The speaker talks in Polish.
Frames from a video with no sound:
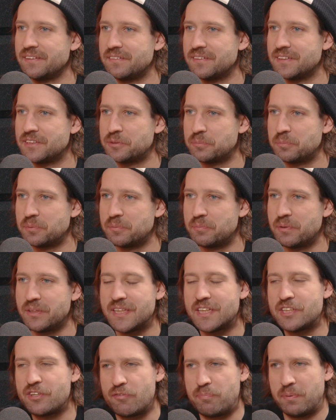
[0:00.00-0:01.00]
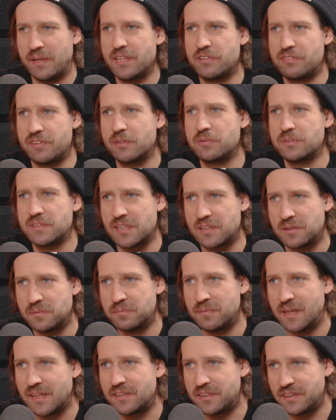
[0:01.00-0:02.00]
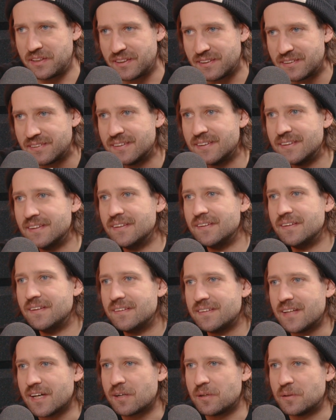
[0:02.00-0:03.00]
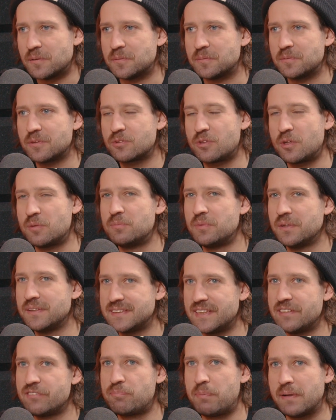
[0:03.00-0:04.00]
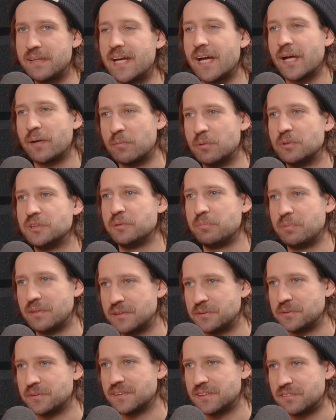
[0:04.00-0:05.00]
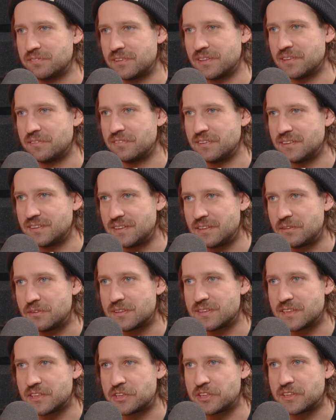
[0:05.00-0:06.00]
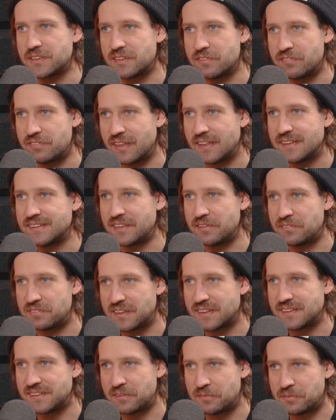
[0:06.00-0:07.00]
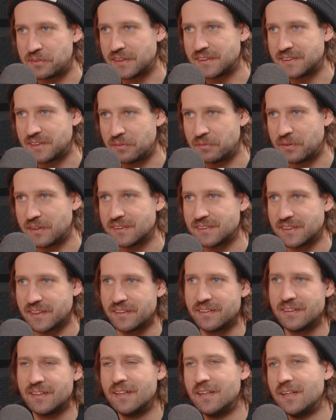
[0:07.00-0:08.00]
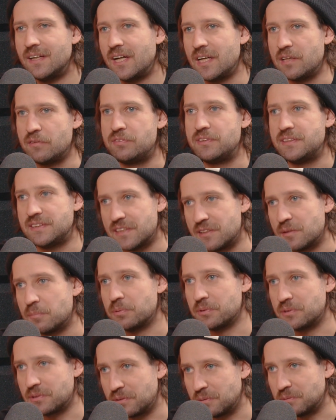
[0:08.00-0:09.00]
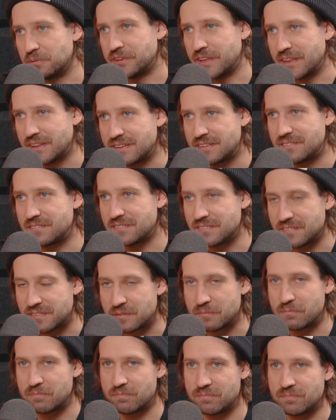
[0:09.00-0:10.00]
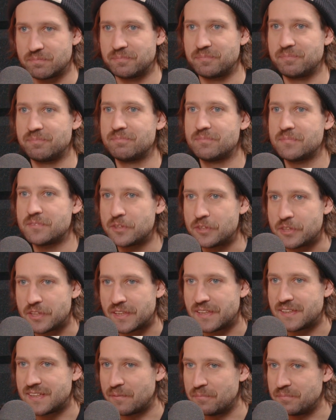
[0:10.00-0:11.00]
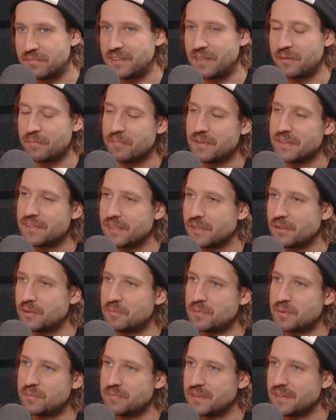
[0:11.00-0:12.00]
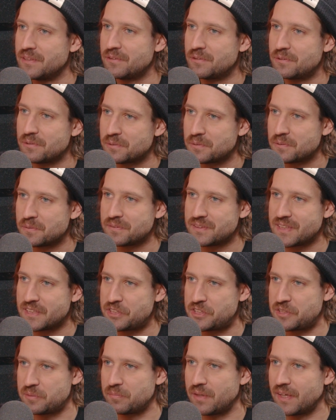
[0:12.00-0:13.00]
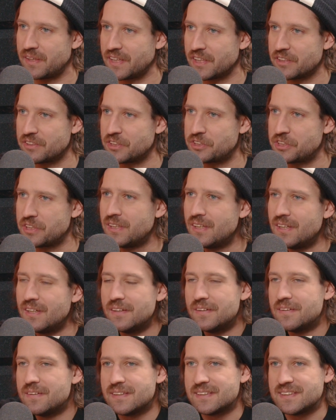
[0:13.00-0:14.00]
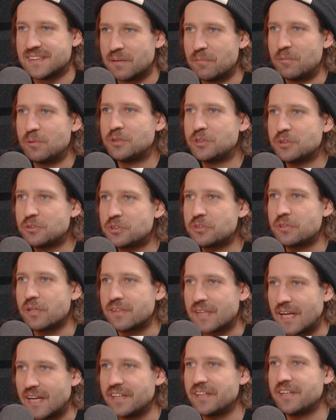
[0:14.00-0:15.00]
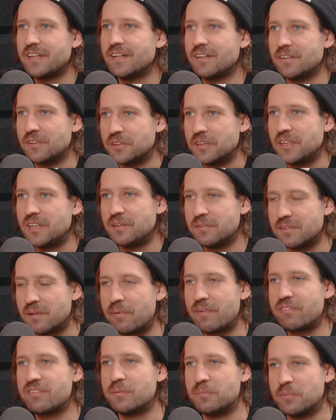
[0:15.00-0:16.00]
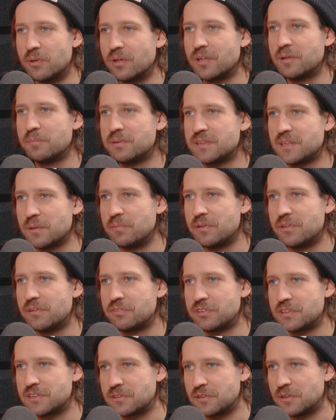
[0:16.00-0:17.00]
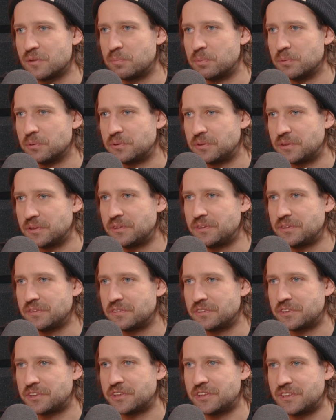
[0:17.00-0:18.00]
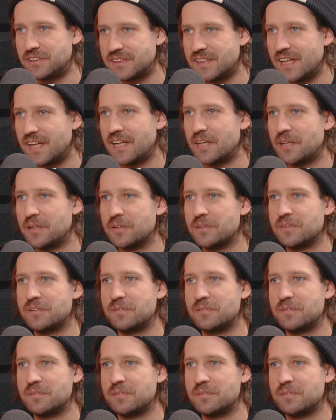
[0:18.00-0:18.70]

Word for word: znaczy, bo, bo inaczej wpadniesz w jakąś taką matnię, taką, którą moim zdaniem wpadają ludzie pracujący w telewizji, to znaczy chcę więcej, więcej, więcej, więcej i widzę to po tych ludziach, Mm, że tam nie ma tego momentu zatrzymania. Znaczy, znam ludzi, którzy totalnie, oni naprawdę mogliby sobie to wszystko odpuścić. Żyć z dala od